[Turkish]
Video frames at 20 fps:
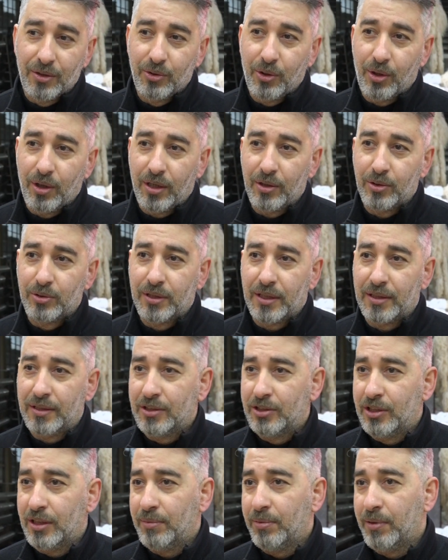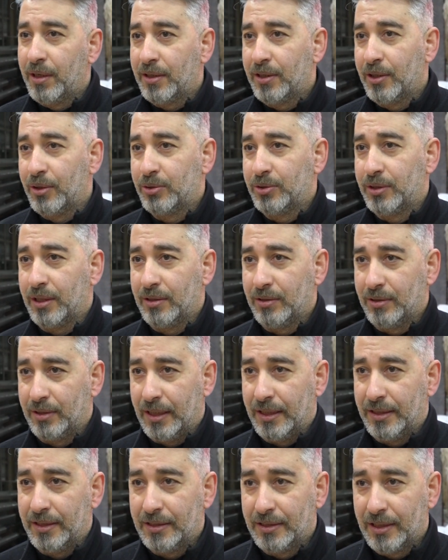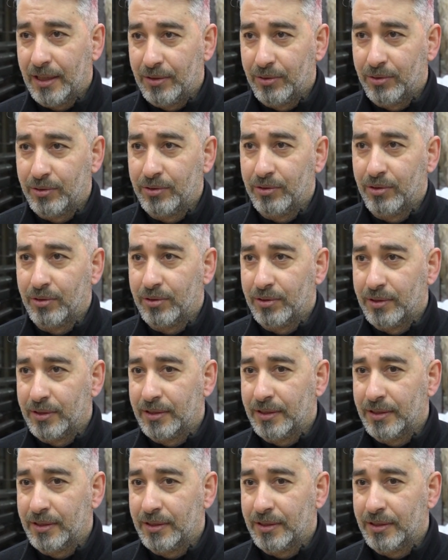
Dolar yükseldikçe bunlar da yükseliyor yani ithal ürün olduğu